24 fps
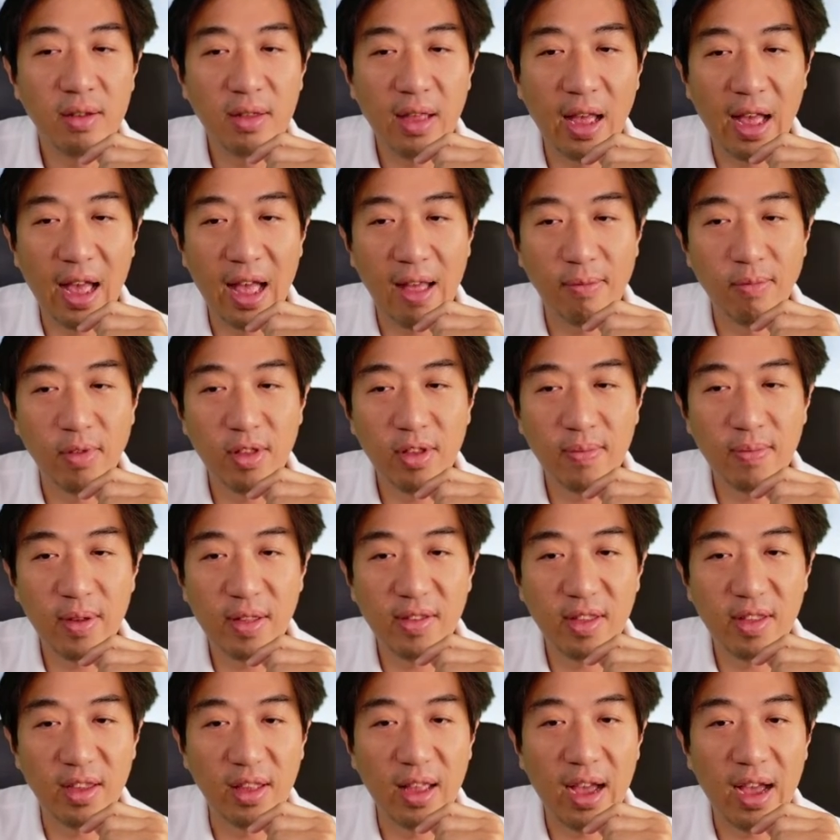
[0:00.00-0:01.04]
ฐานมันจะเป็น
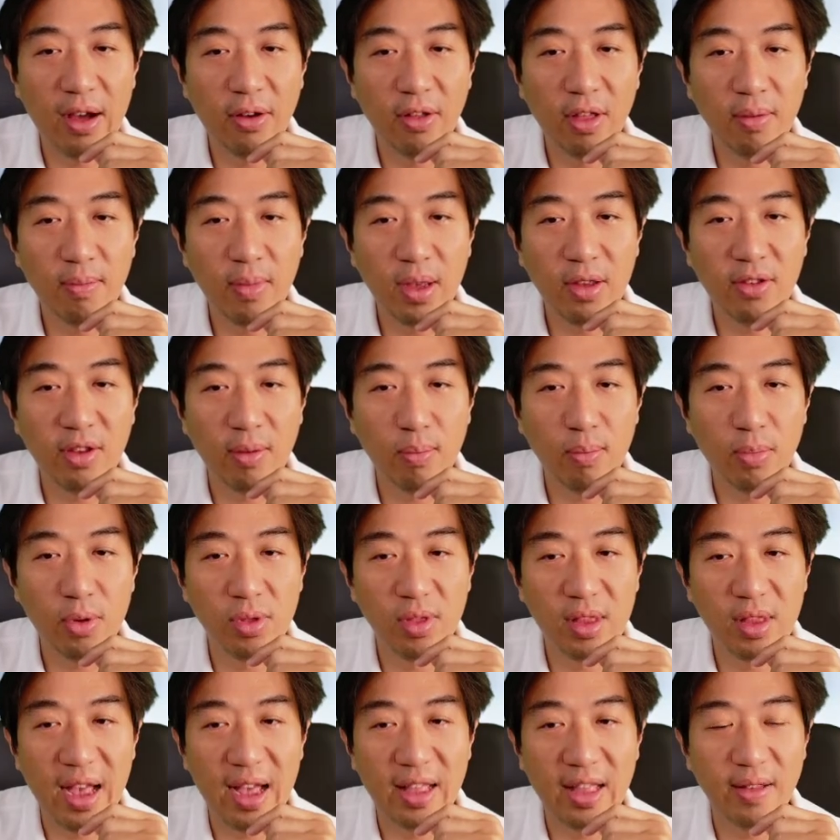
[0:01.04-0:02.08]
สีเทาถ้าเมฆชั้นบน
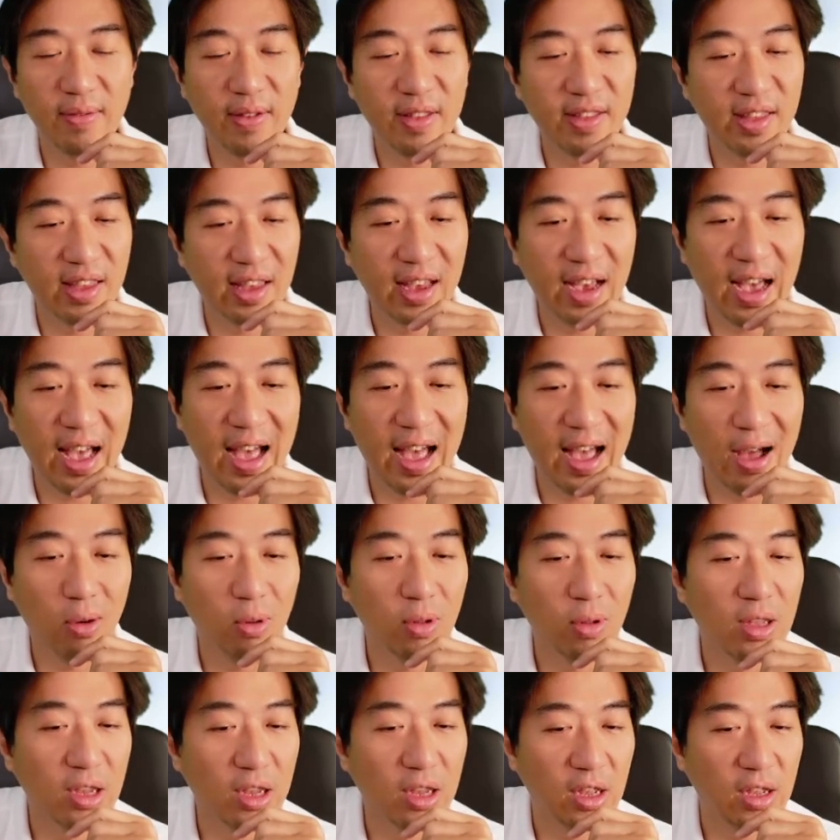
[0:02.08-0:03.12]
ฐานจะเป็นสีขาวอะ
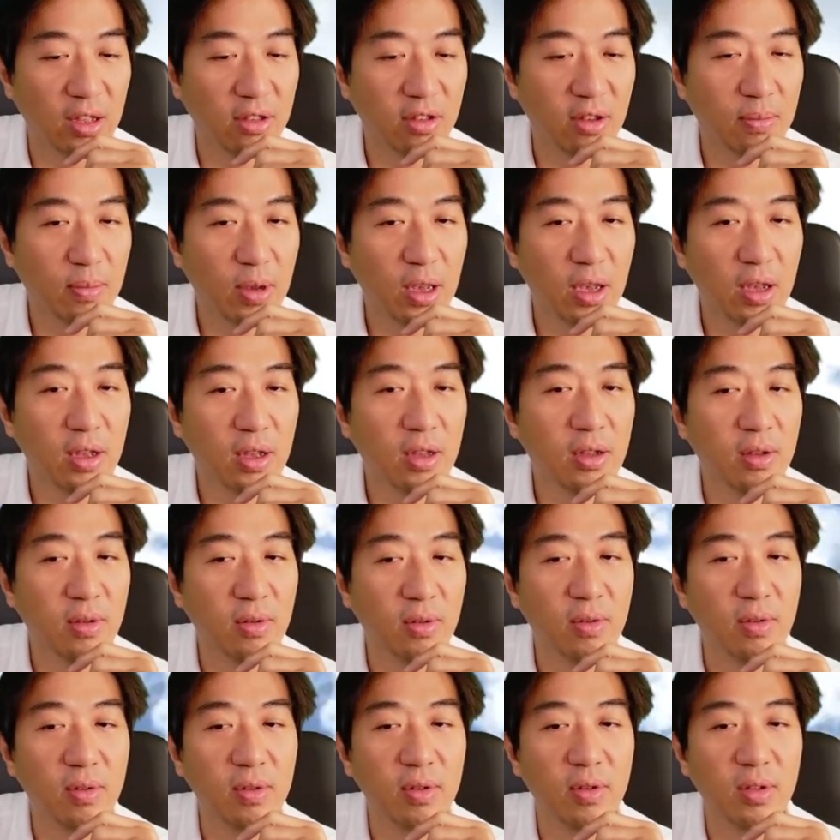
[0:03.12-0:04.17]
ไรเงี้ยใช่ไหมฮะ
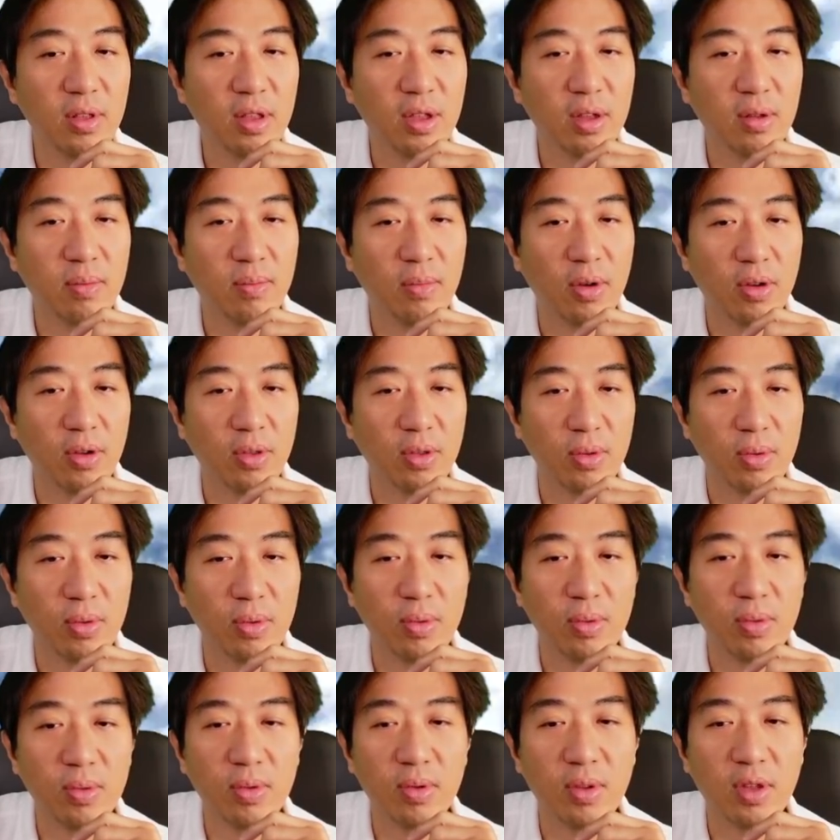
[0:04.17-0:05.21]
มองดู
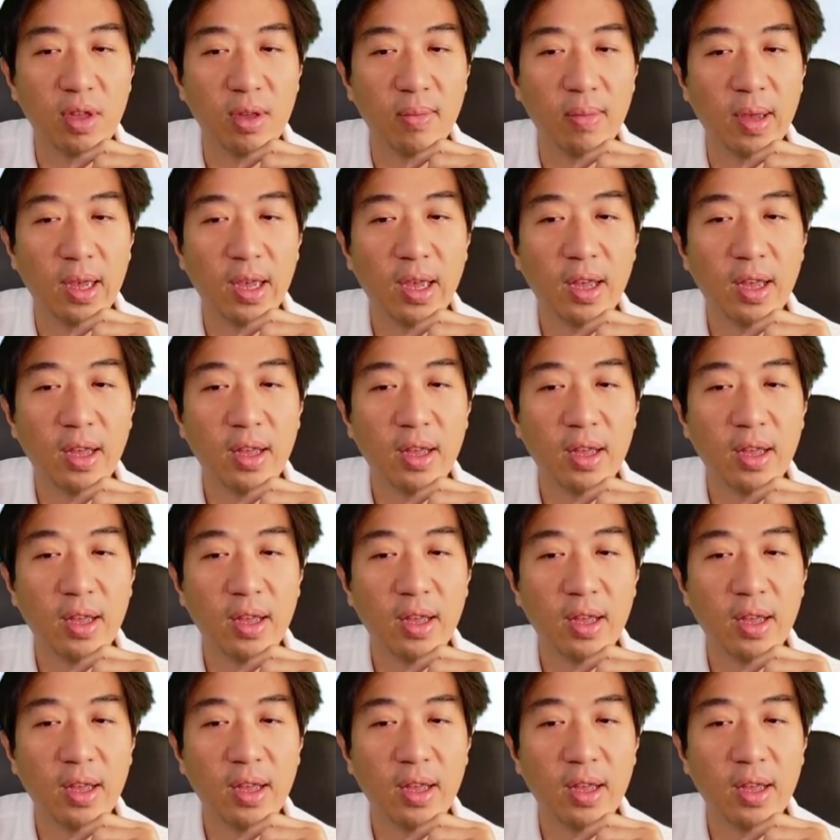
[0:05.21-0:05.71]
เห็นไหมฮะ